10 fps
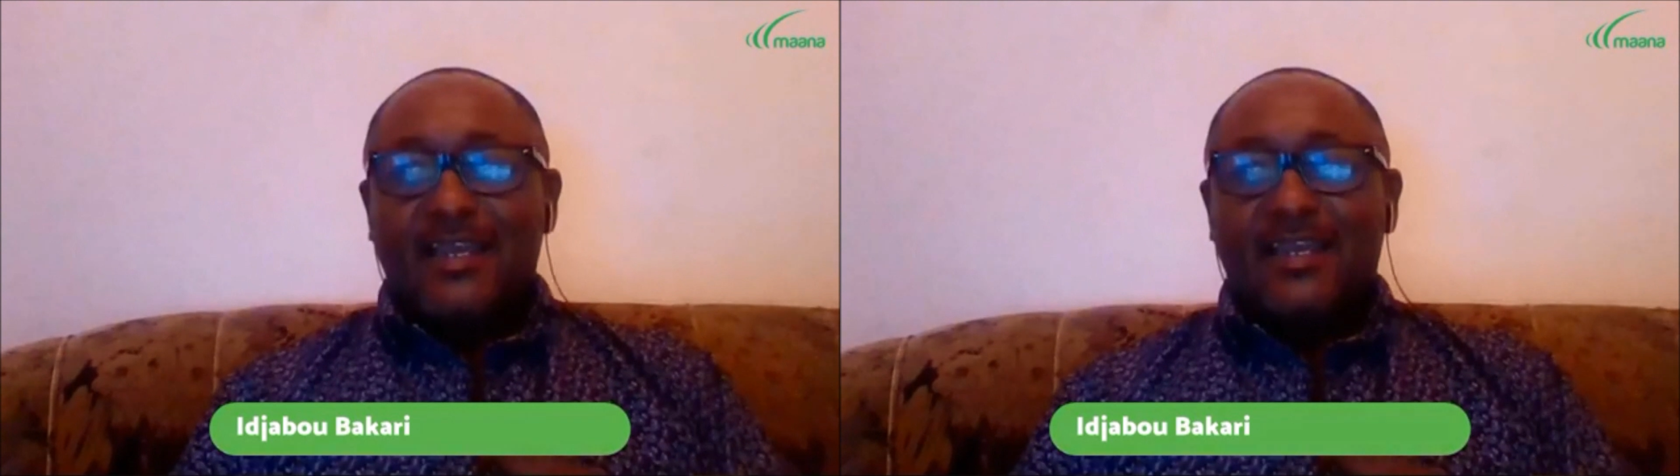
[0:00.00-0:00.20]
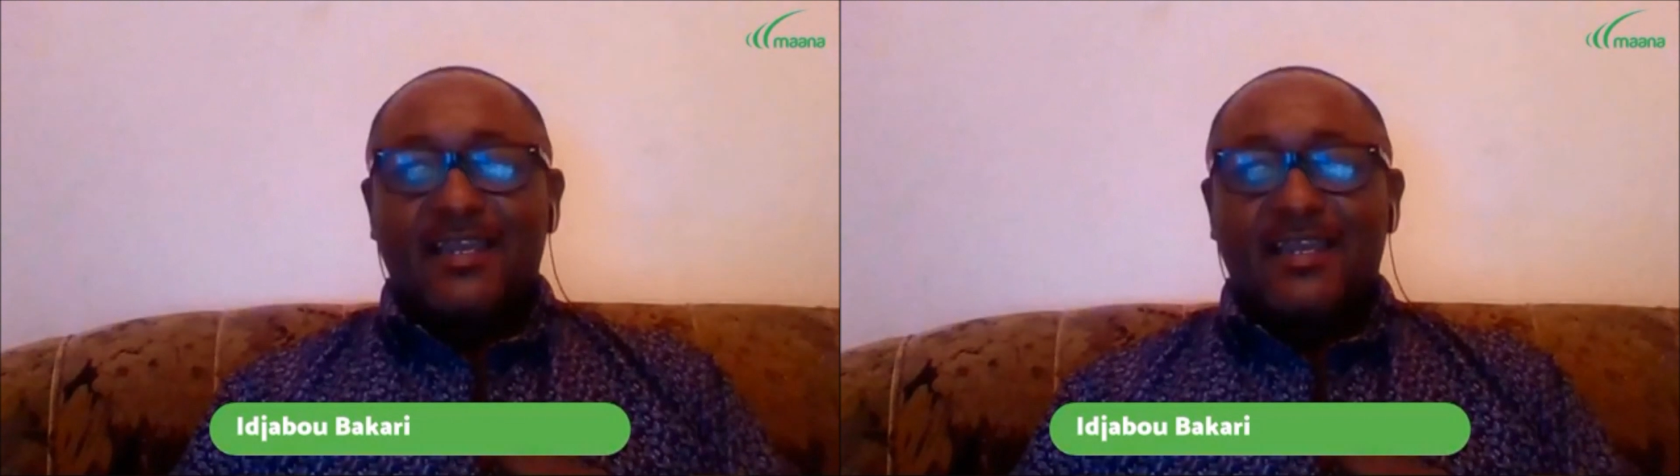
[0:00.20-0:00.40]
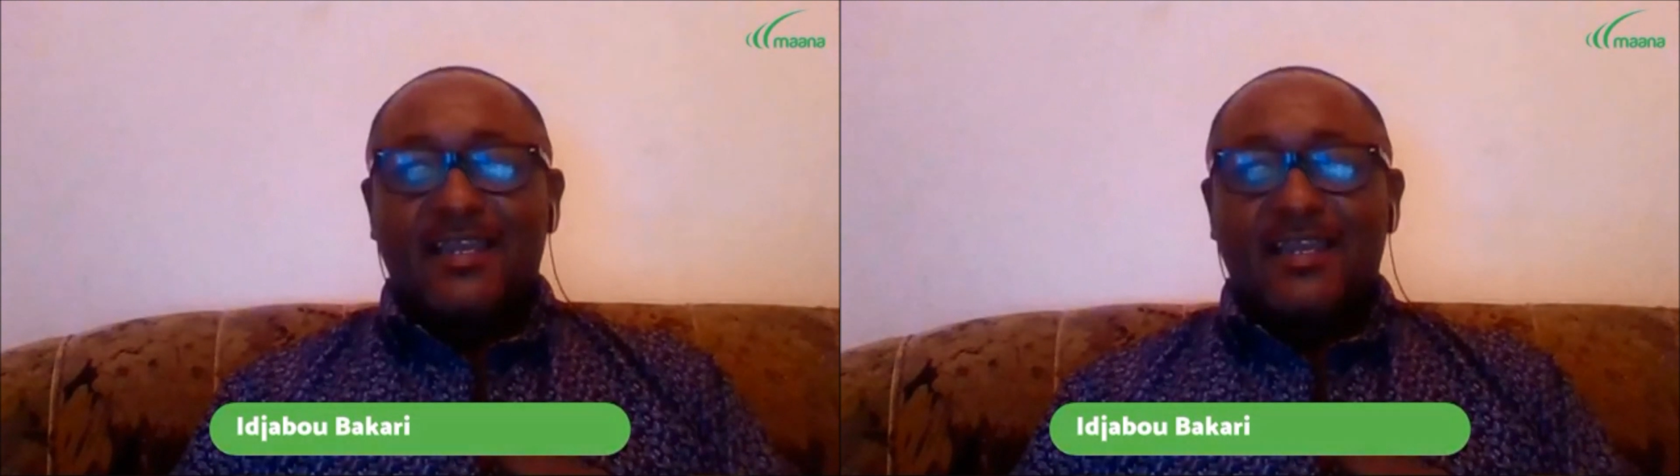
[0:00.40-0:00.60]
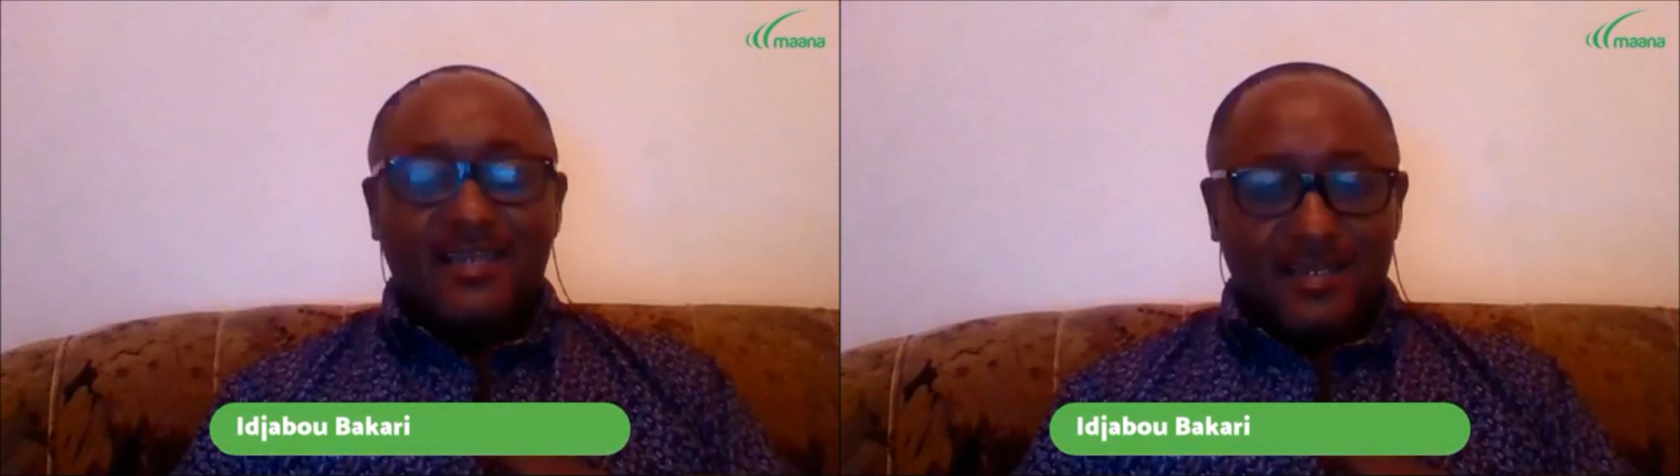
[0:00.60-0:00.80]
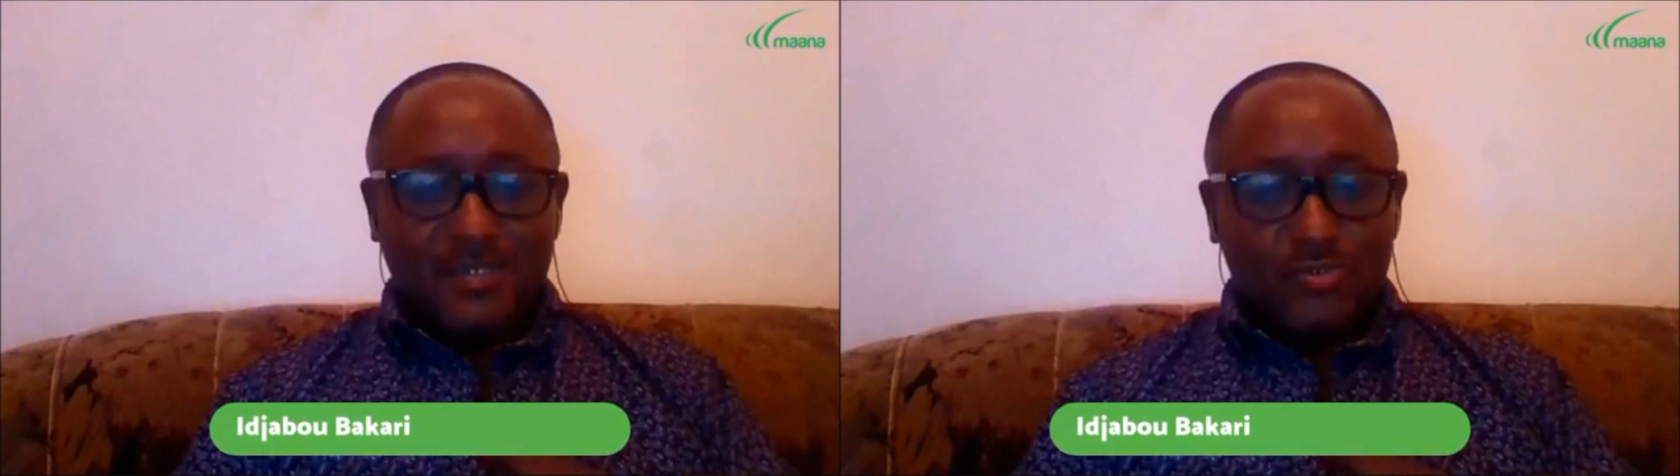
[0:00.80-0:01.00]
la
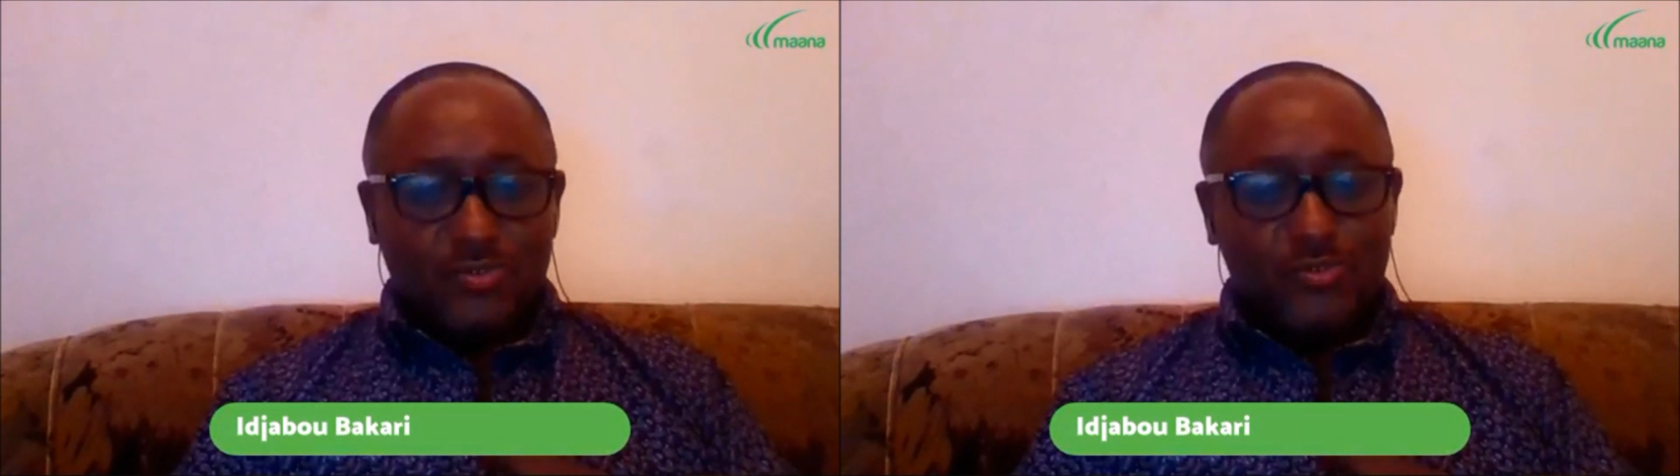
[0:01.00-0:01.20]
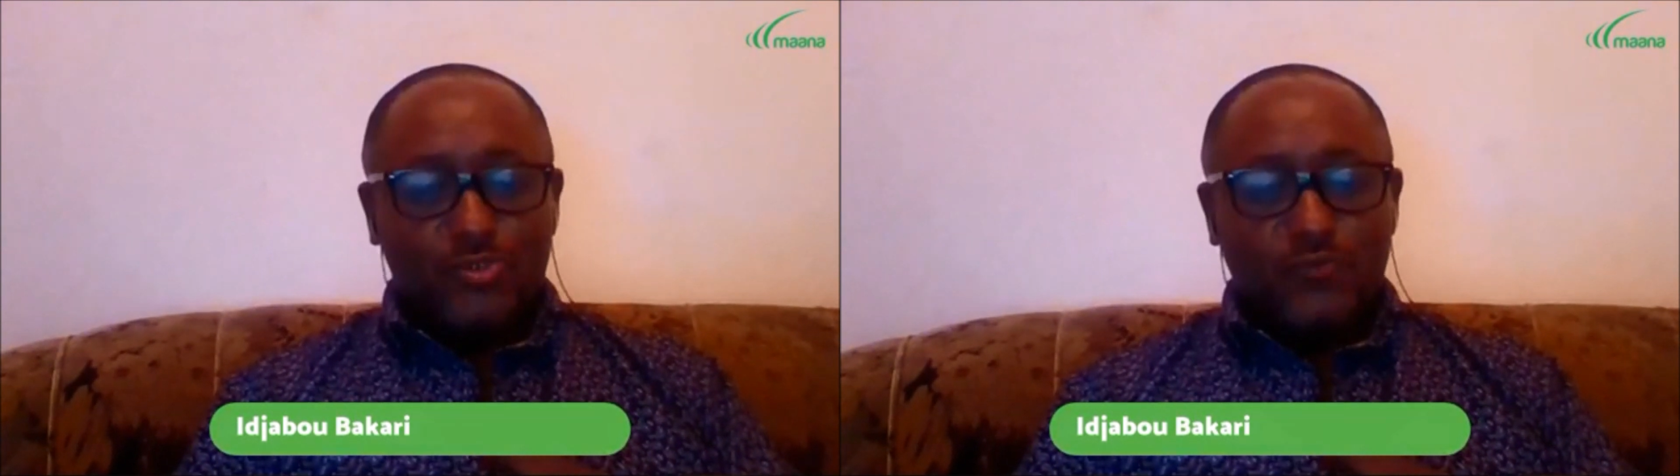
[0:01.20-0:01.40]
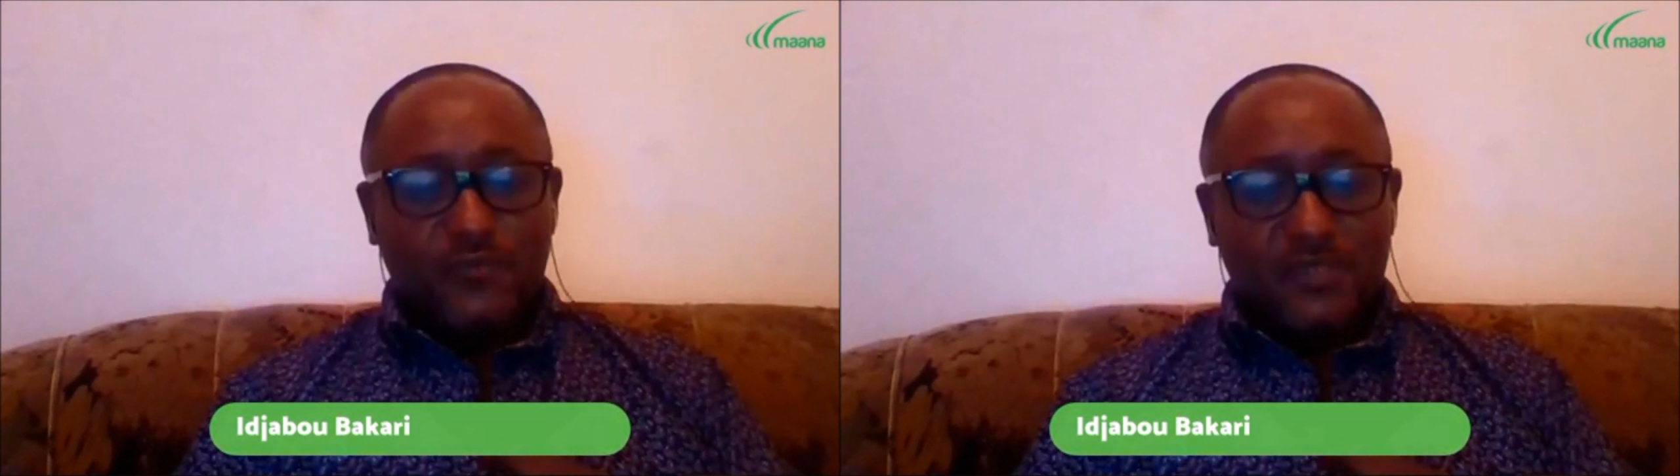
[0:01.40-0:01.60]
déclaration du